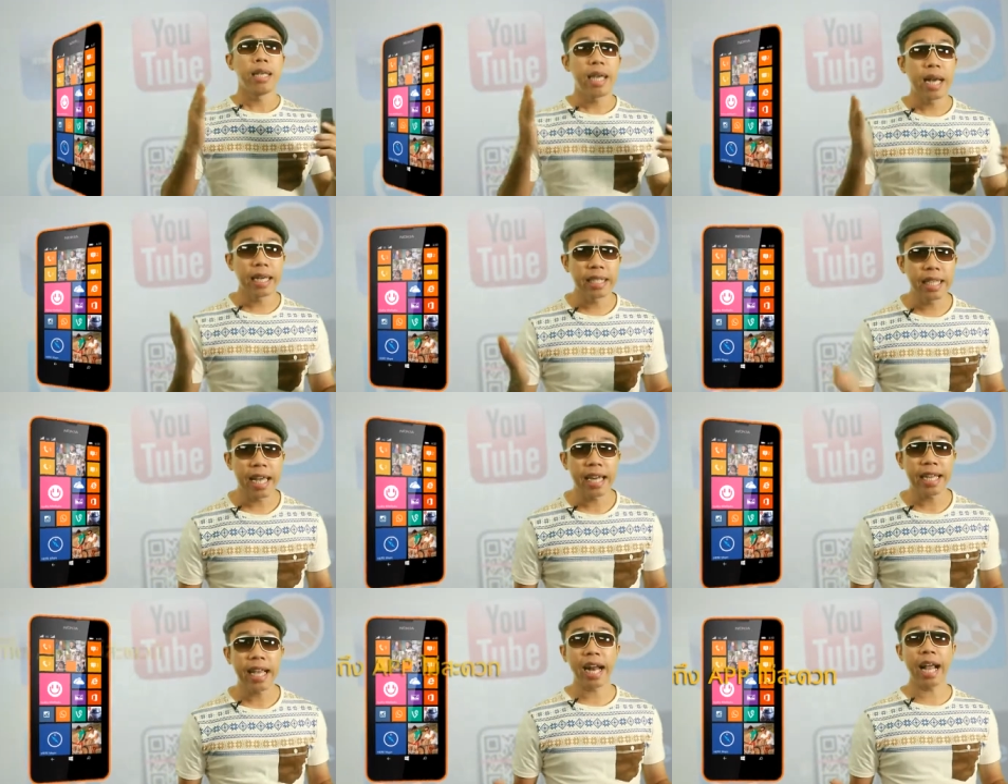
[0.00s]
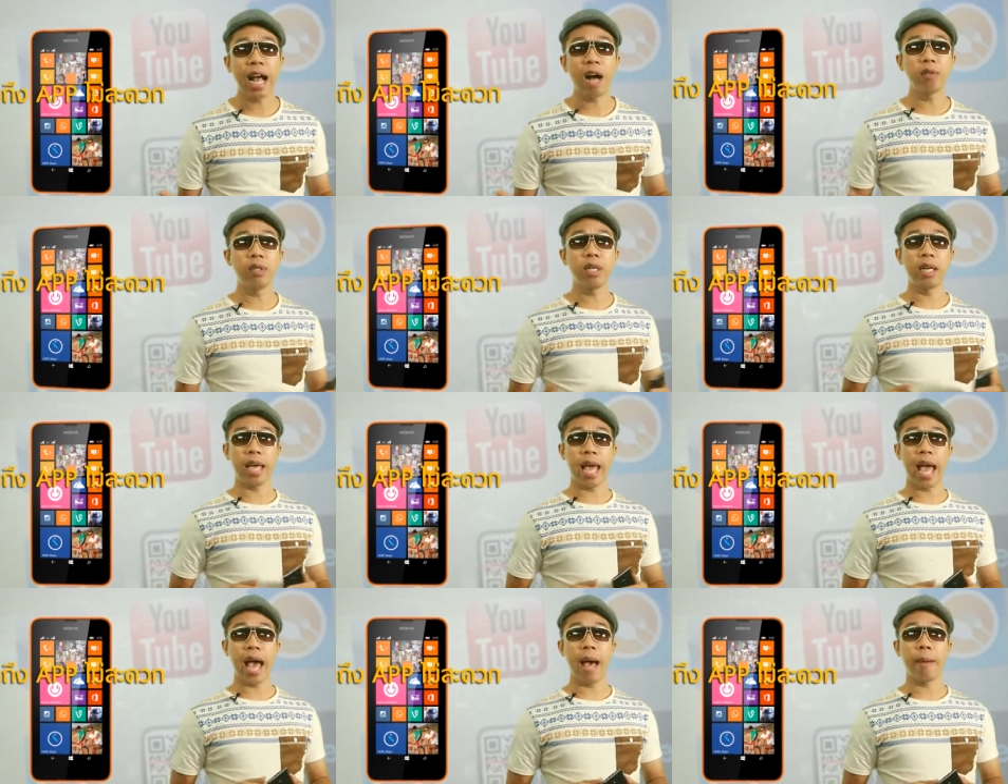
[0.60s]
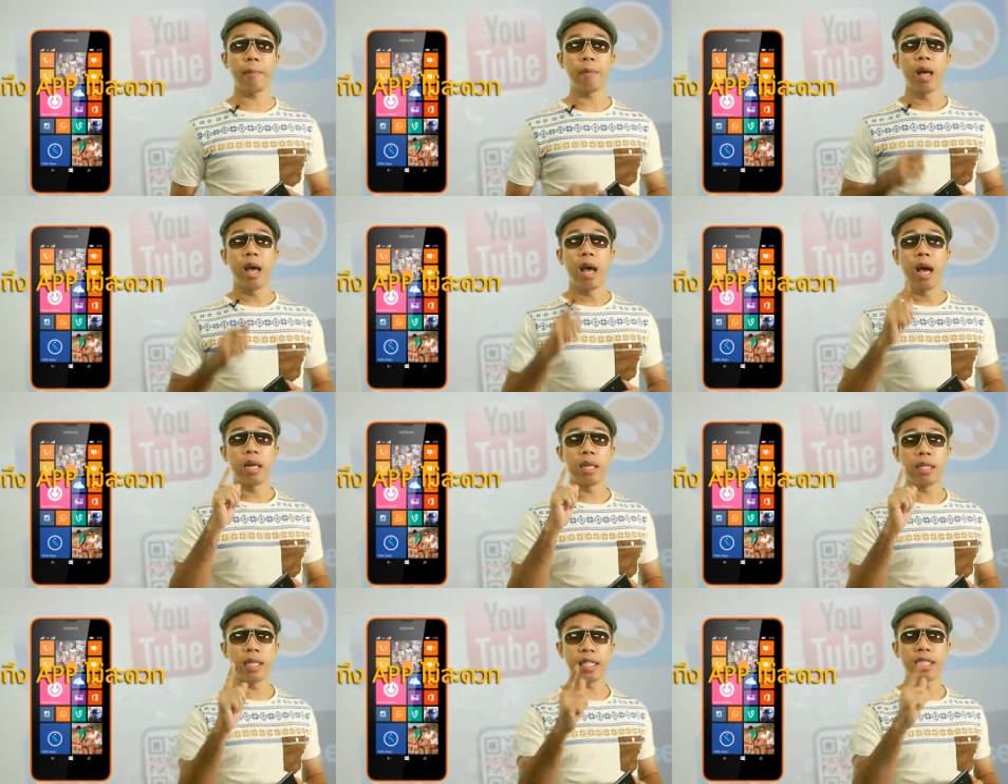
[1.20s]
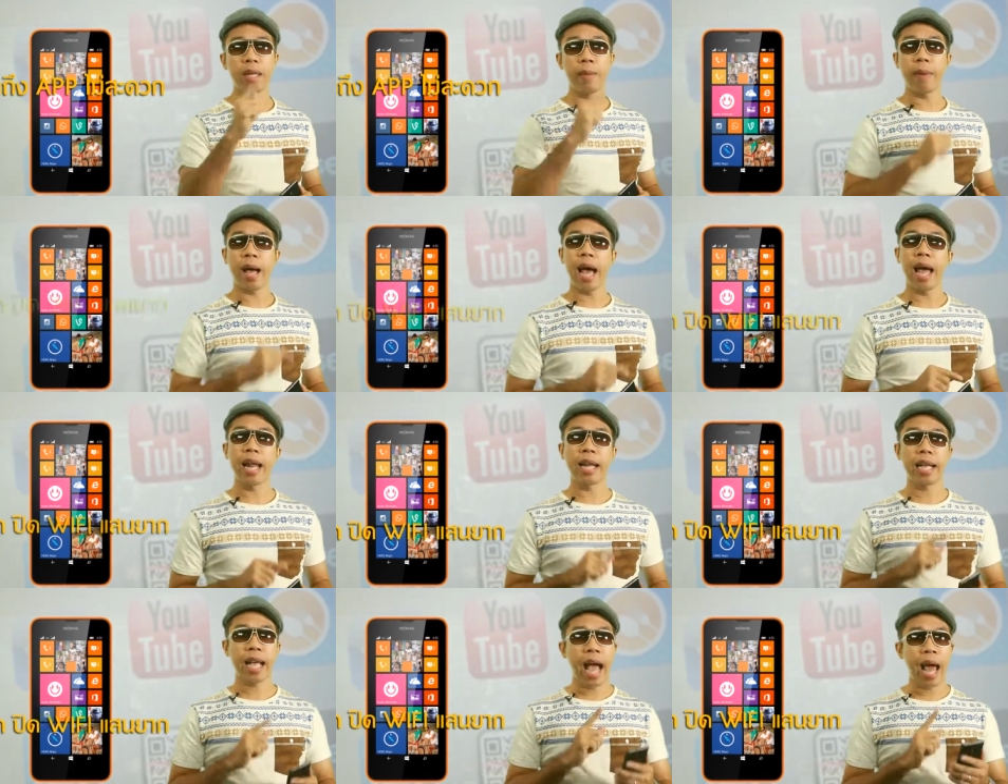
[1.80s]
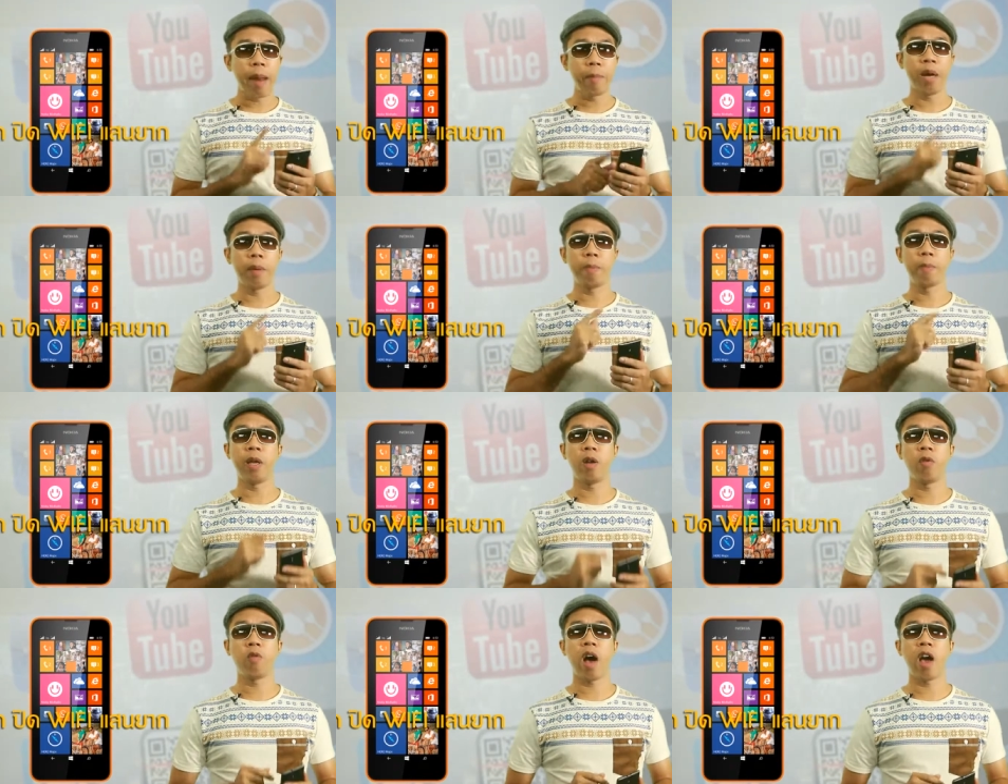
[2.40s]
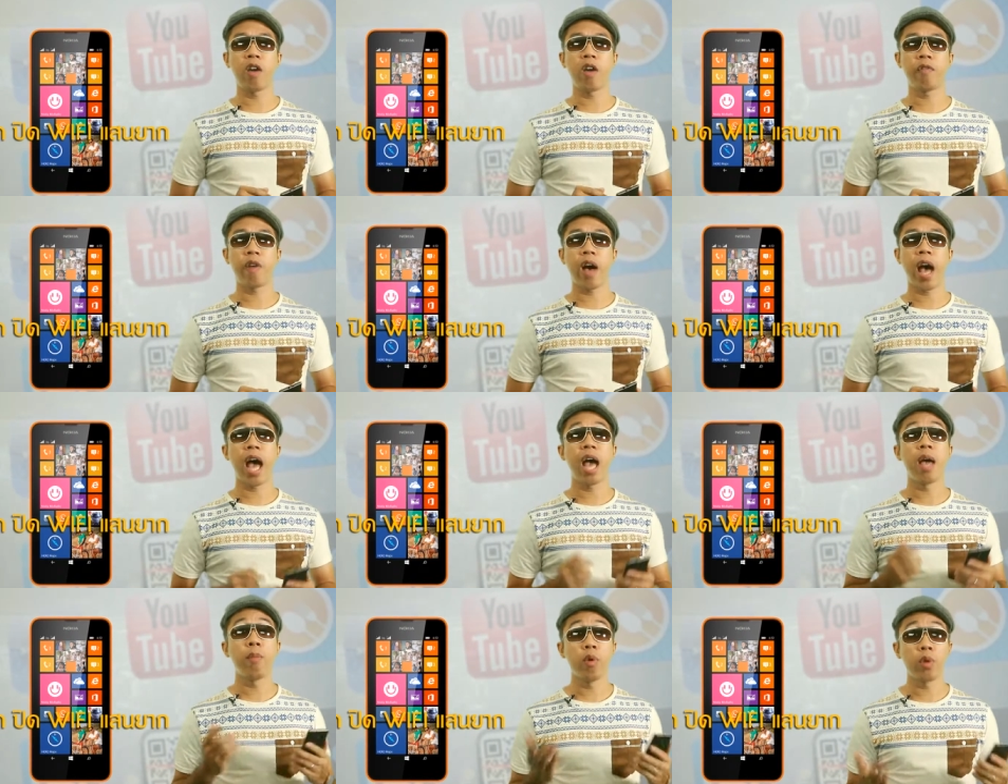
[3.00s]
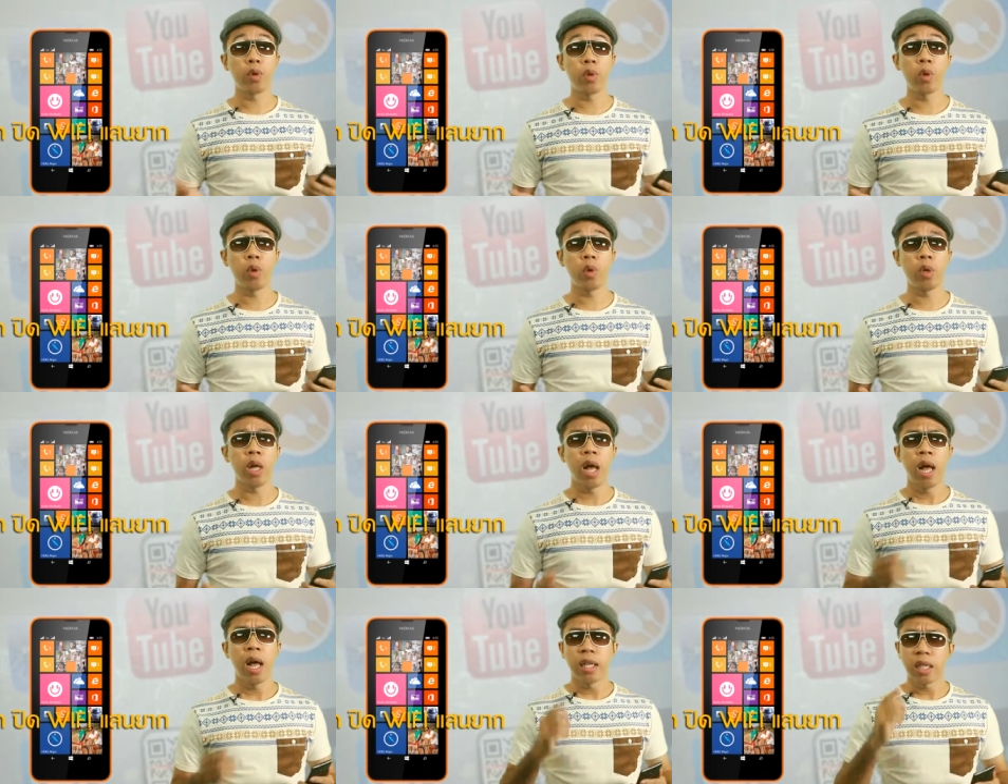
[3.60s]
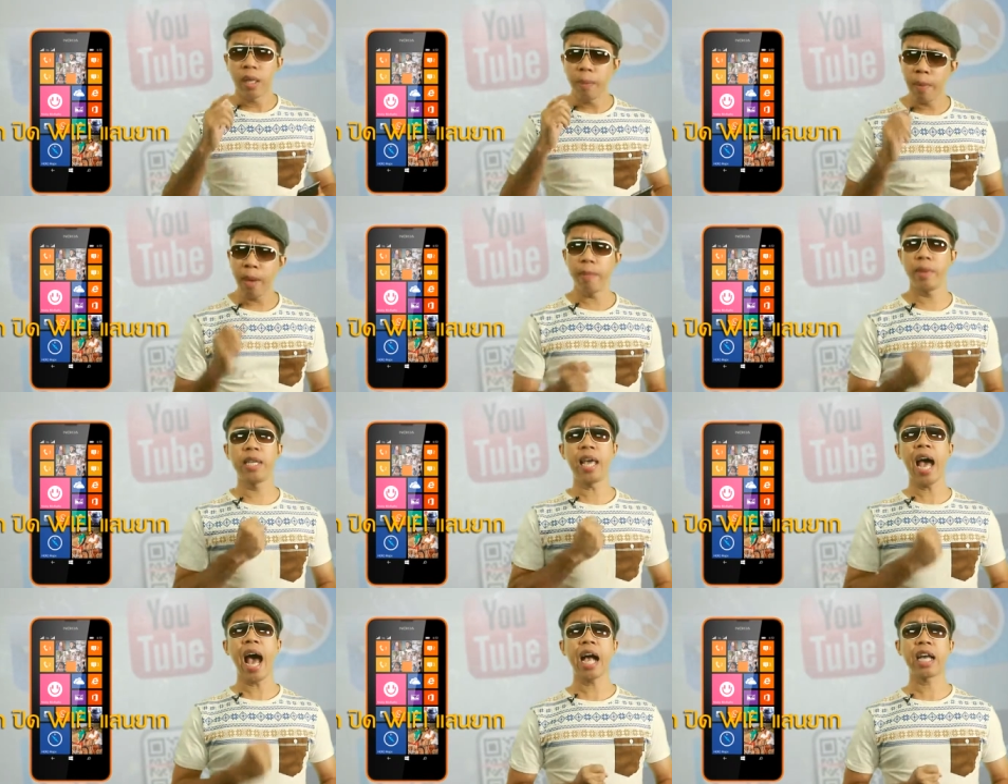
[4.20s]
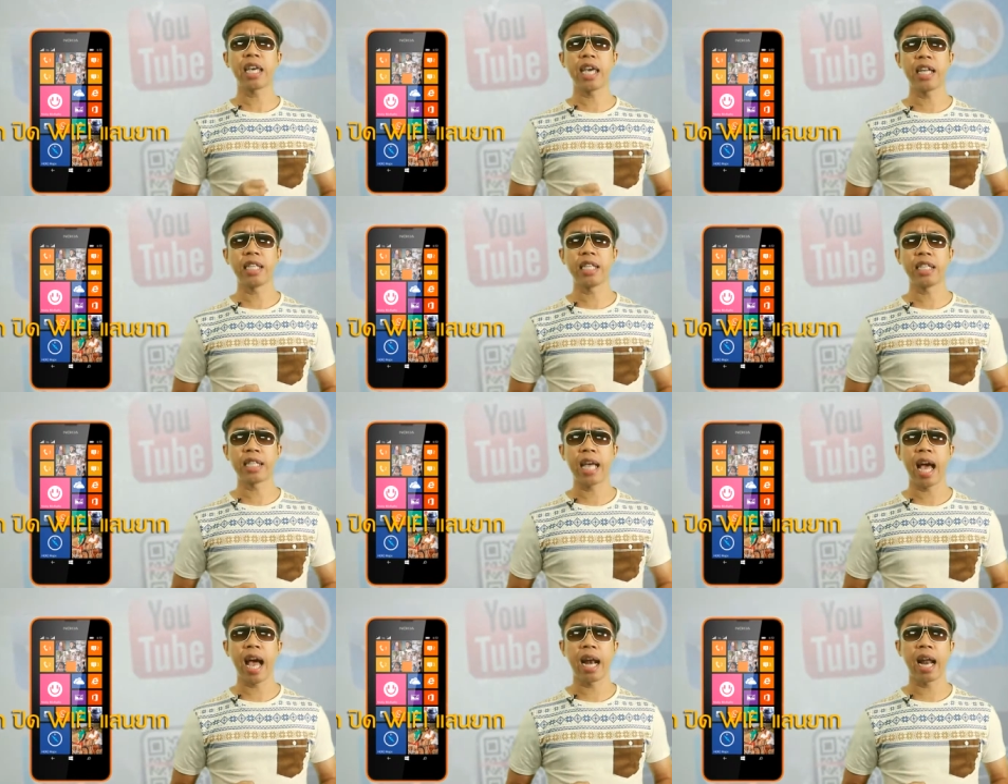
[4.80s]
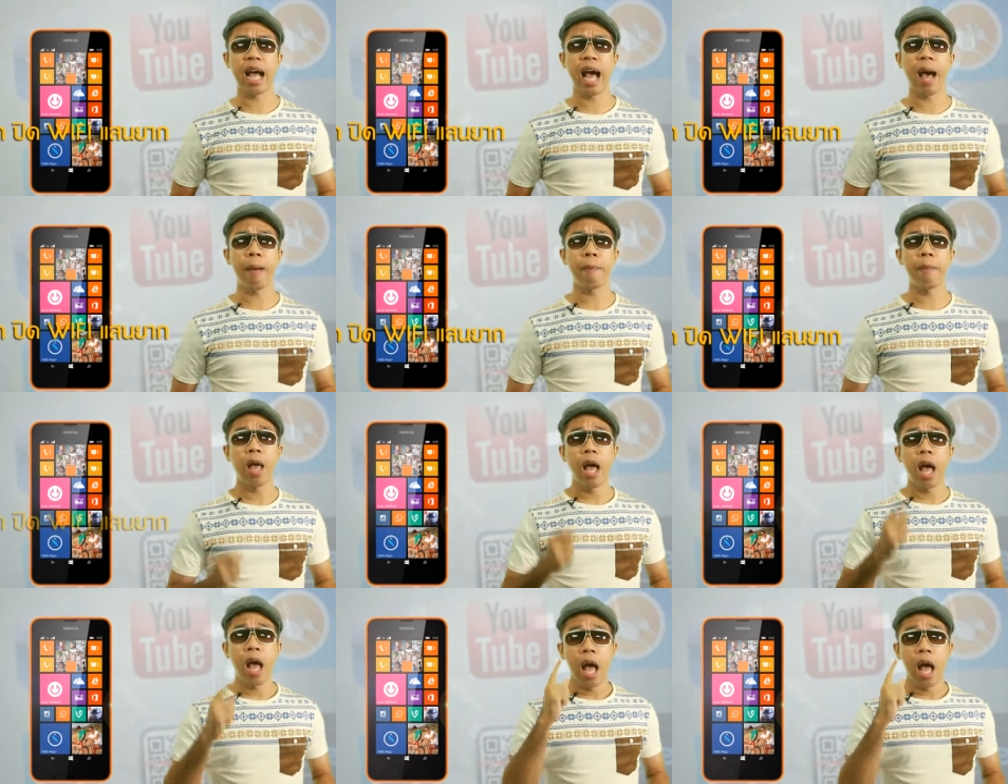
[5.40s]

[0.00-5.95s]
อย่างเช่นการเข้าถึงแอปหรือที่สำคัญการเปิดปิด Wi-Fi บลูทูธทำไมมันยากเย็นจังนะครับ